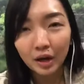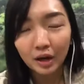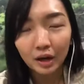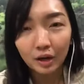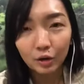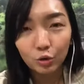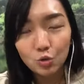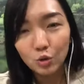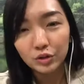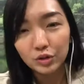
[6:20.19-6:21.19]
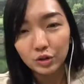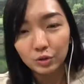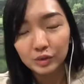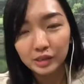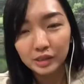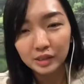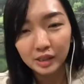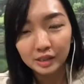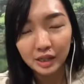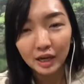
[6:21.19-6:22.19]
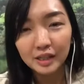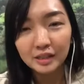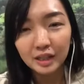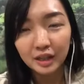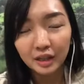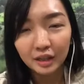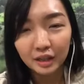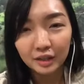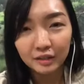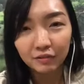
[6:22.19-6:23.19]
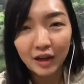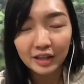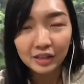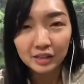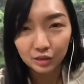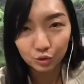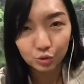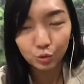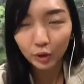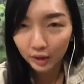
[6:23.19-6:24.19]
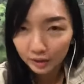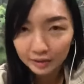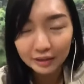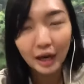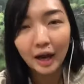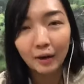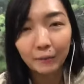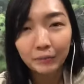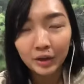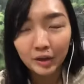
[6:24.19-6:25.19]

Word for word: 呃，如果你有检查一些呃发炎指数会更加好，